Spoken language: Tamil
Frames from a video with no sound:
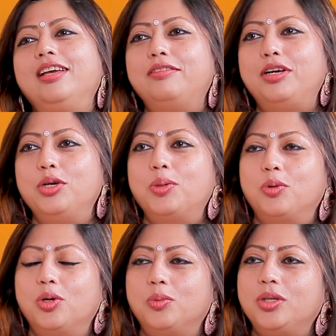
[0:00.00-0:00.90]
எங்கேயா
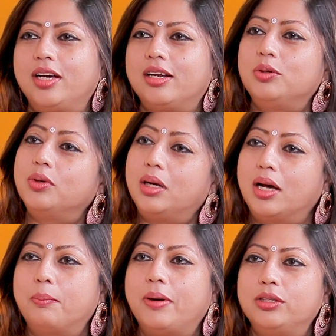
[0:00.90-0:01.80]
வெளியூர் போகும்போது யாராவது உங்களை
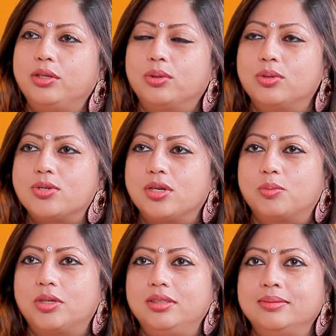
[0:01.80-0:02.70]
நாங்கள் பார்த்துருக்கோன்னு
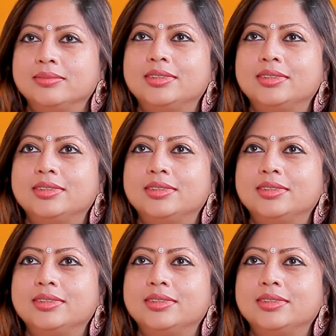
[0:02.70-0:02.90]
சொல்லும் பொழுது